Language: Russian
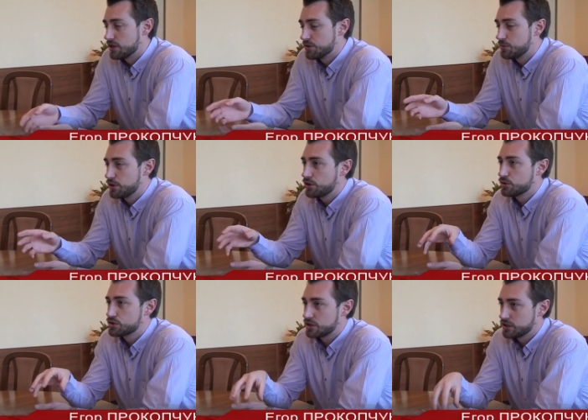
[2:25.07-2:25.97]
Там на
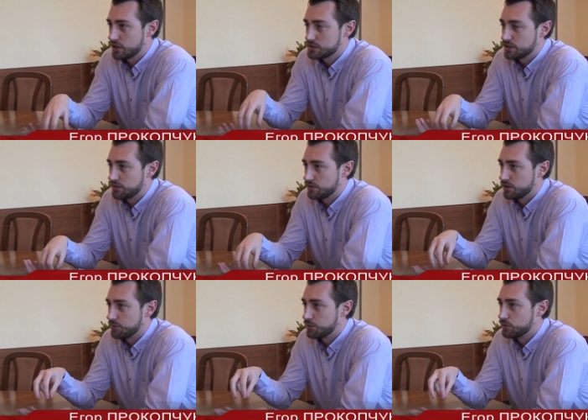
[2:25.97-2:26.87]
перекрестке
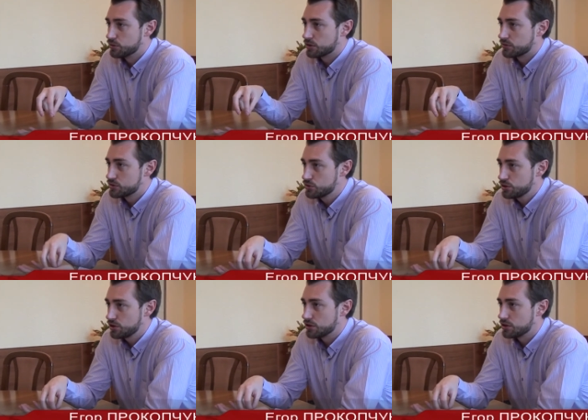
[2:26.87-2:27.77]
Лазарева переулок
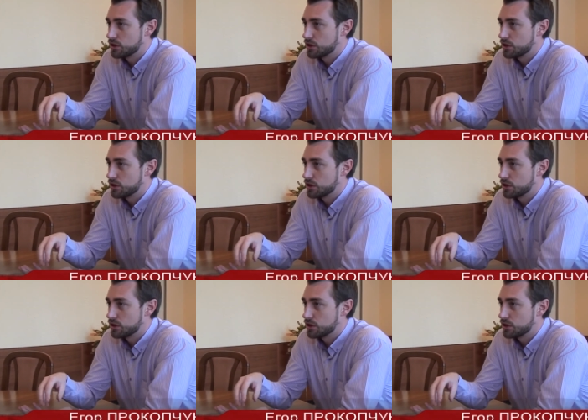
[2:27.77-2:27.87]
Высокий,